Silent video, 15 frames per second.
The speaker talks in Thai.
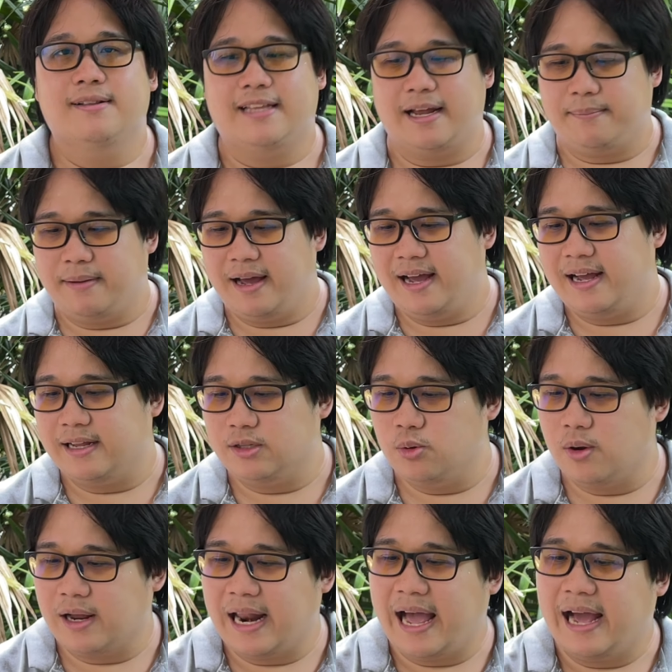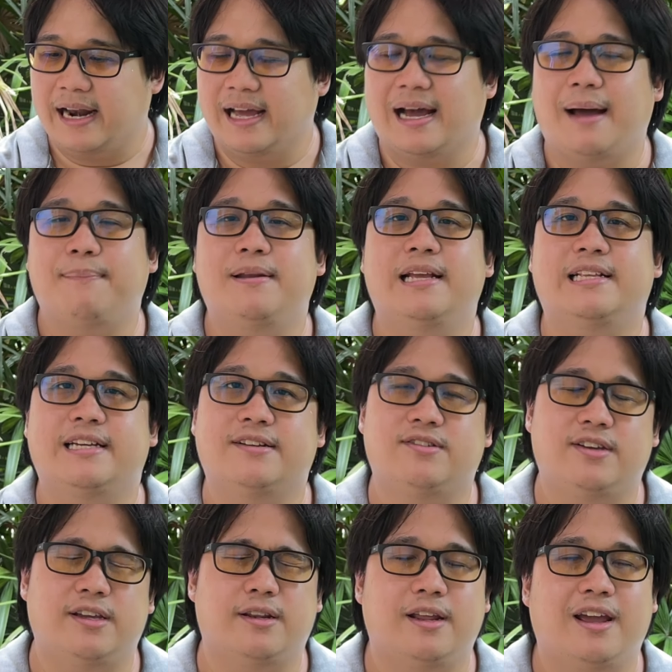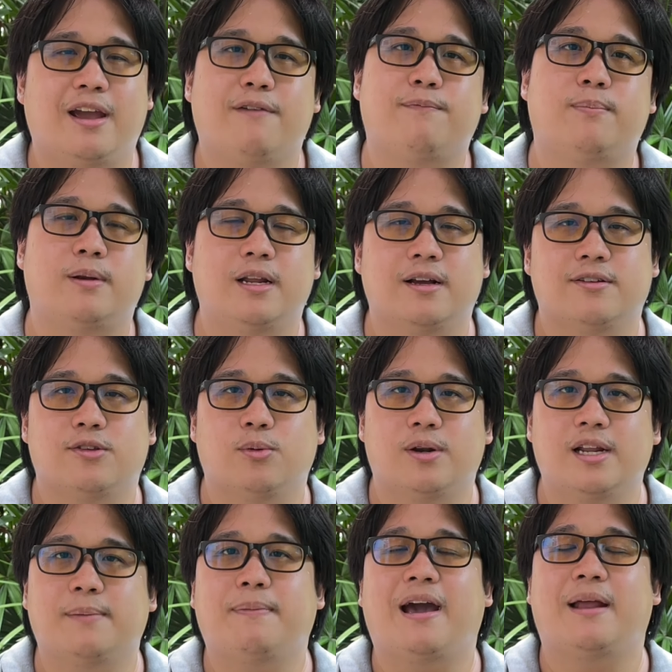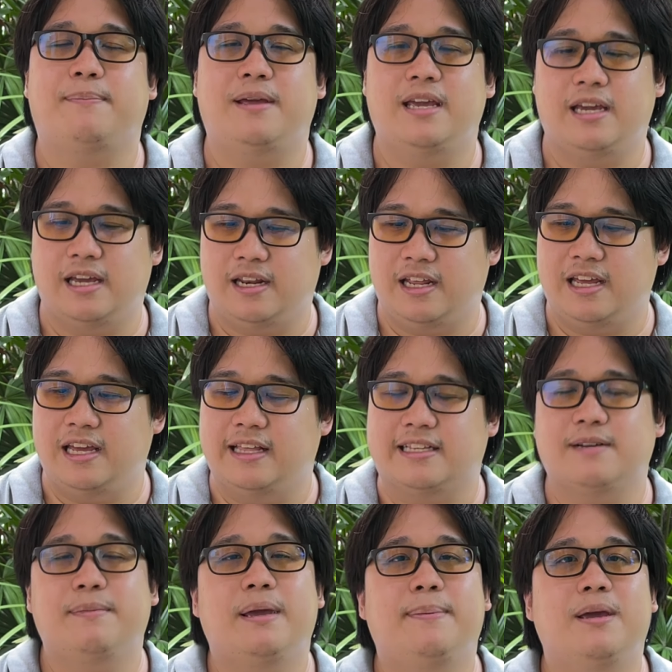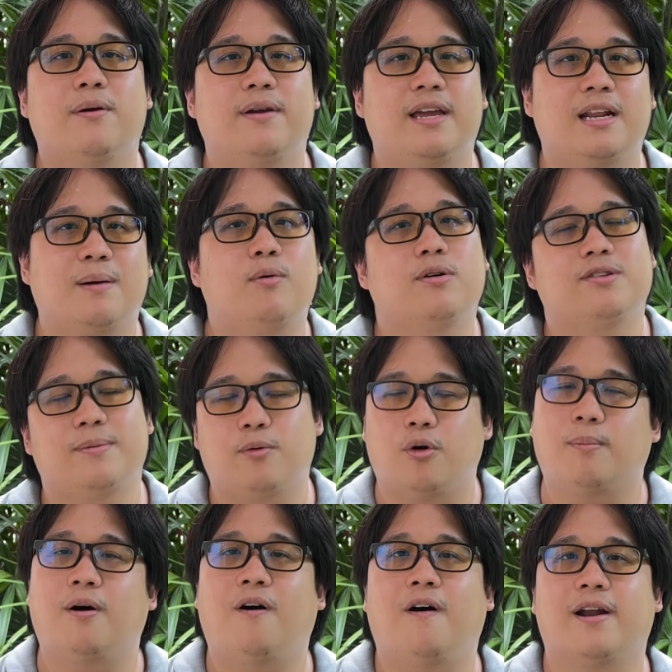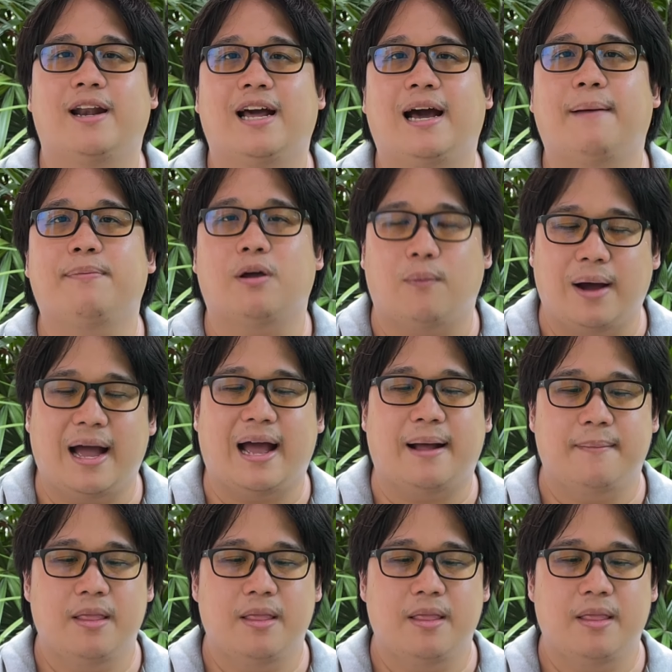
ถัดมาตัวกลางนะครับ DGS F 1 0 1 8 P E จะมี PoE ทั้งหมด 16 พอร์ตนะครับ แต่ว่า